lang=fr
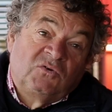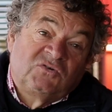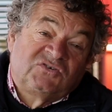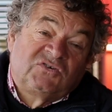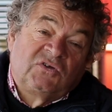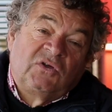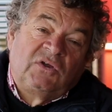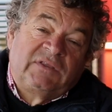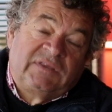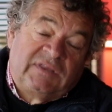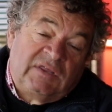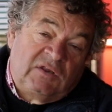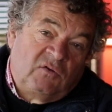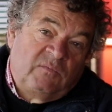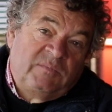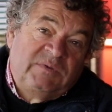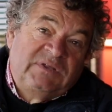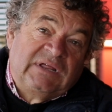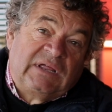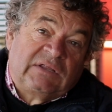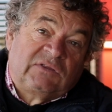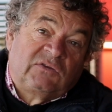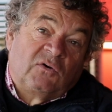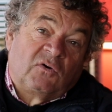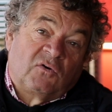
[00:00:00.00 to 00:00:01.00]
Le seul
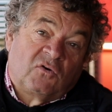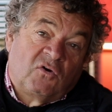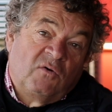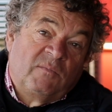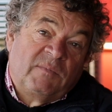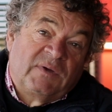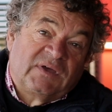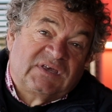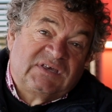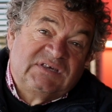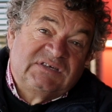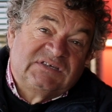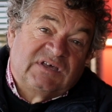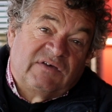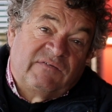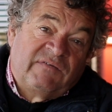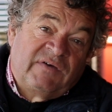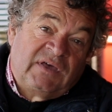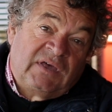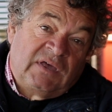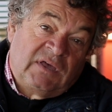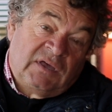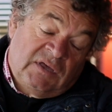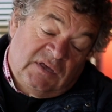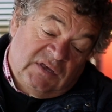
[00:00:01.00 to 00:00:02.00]
dénominateur commun qu'ils
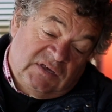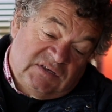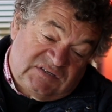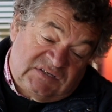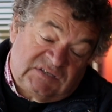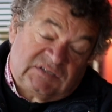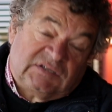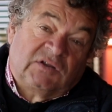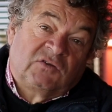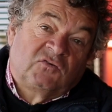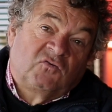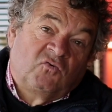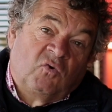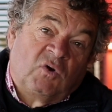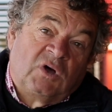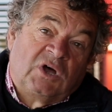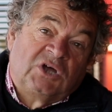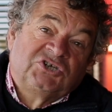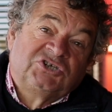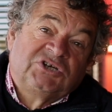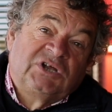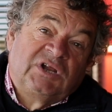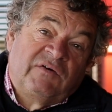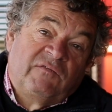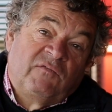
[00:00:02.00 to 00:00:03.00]
avaient, c'était le
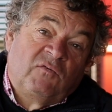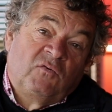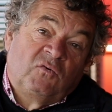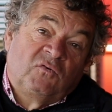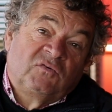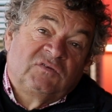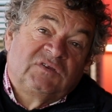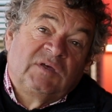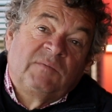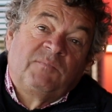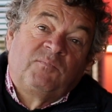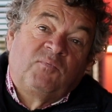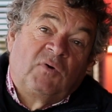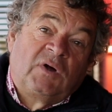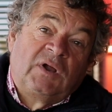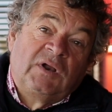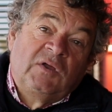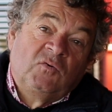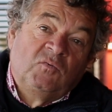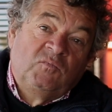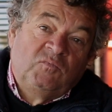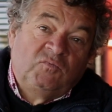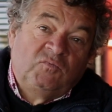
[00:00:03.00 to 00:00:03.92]
courage et la volonté pour aller au